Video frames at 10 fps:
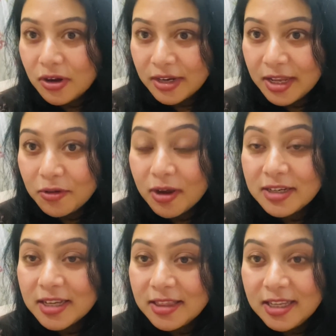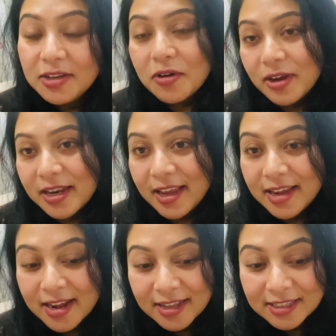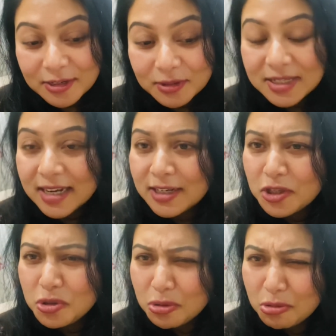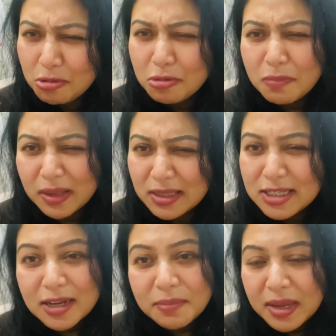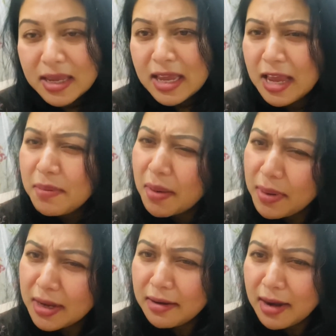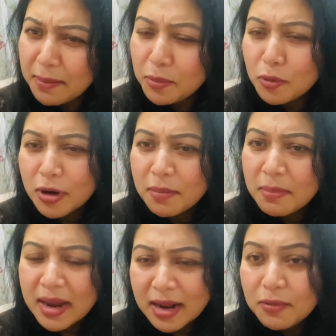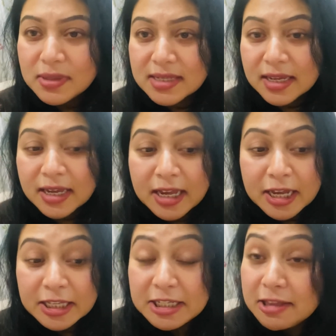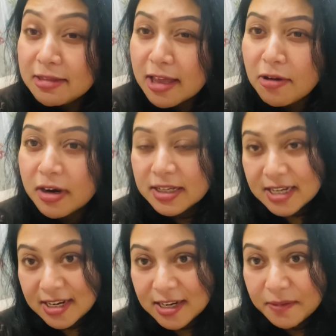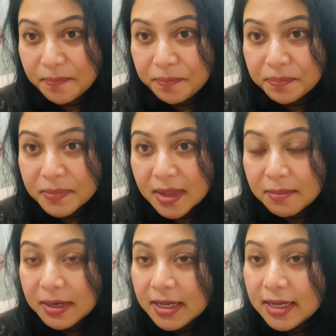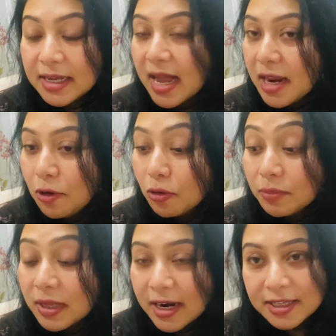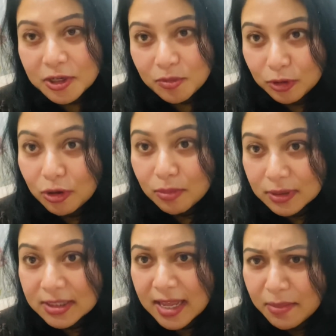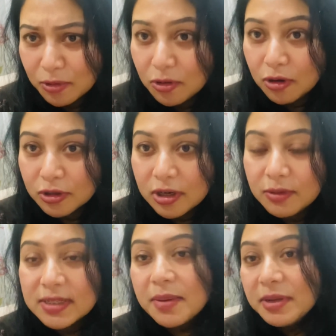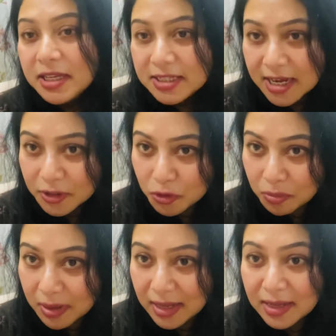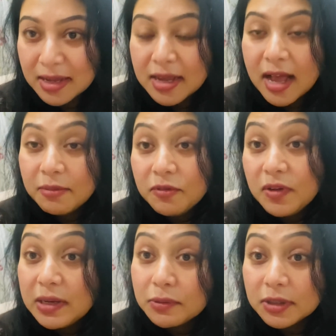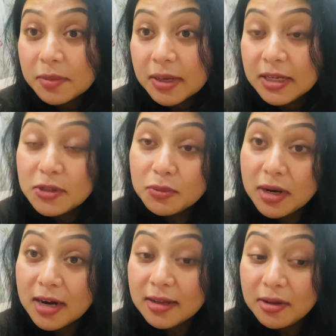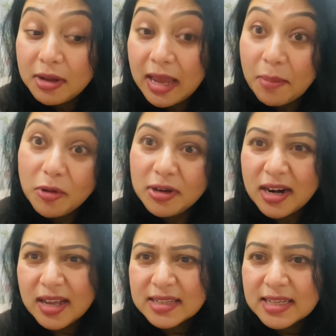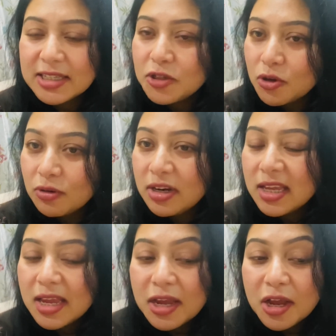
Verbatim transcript: হয়নি কয়েকটা দিন হয় নাই যে হচ্ছে একটা ছোট্ট বাচ্চা মেয়েকে এইভাবে কে রেপ করে মারা হয়েছে চিন্তা করা যায় না মানে গায়ের লোম দাঁড়া যাওয়ার মতো অবস্থা এমন ঘটনা হয়েছে আমি নিজে একজন মা আমি ফিল করতে পারি যে ওনার কেমনটা লাগছে আচ্ছা যখন নাকি